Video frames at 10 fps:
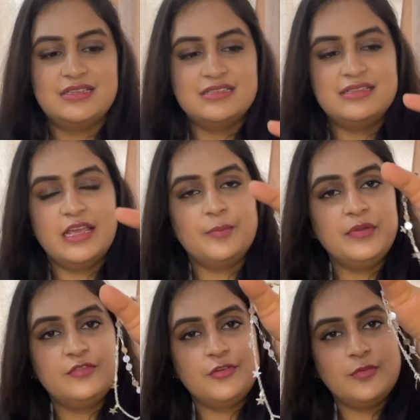दिस नेक
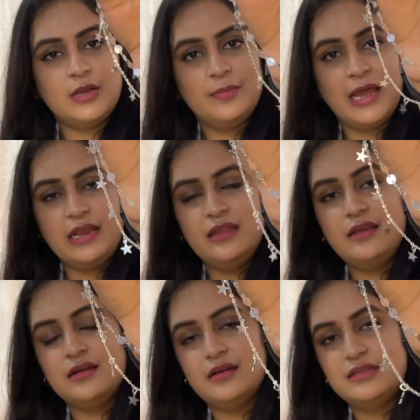पीस फ्रॉम
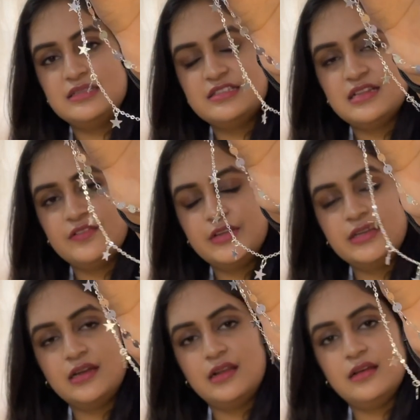अर्बैनिक दिस इज सिल्वर इन
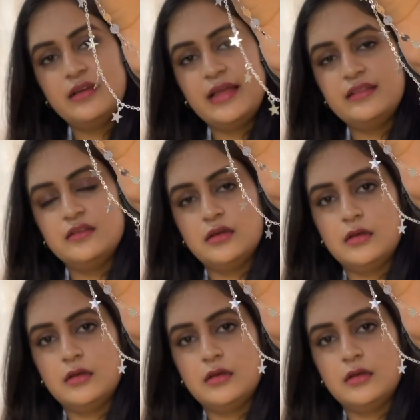कलर एंड